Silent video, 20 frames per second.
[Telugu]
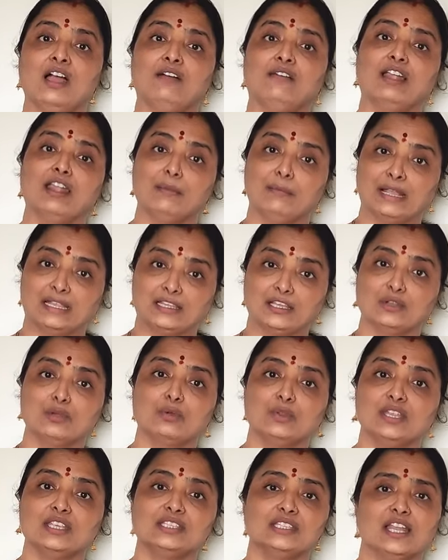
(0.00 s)
వాళ్ళ మతం
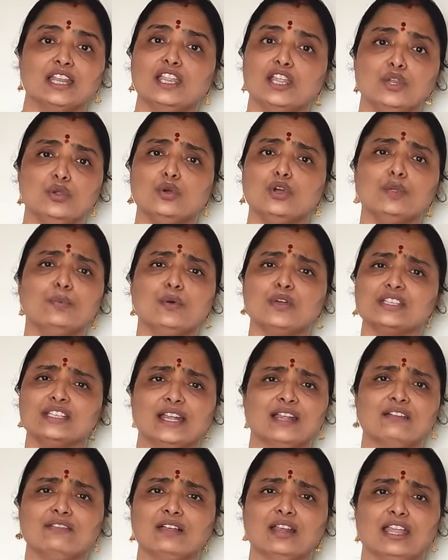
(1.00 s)
గురించి అన్ని నూరు
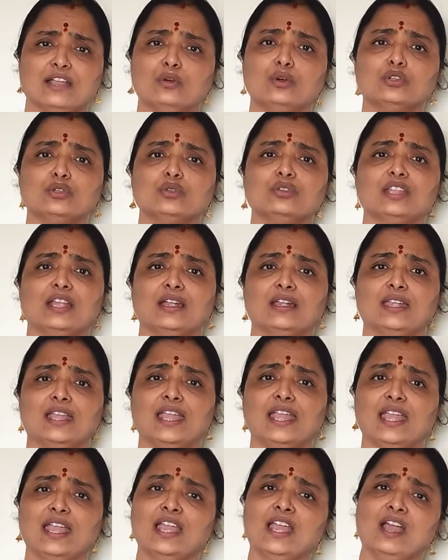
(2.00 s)
పోసేయడం వల్ల ఏమవుతుంది అంటే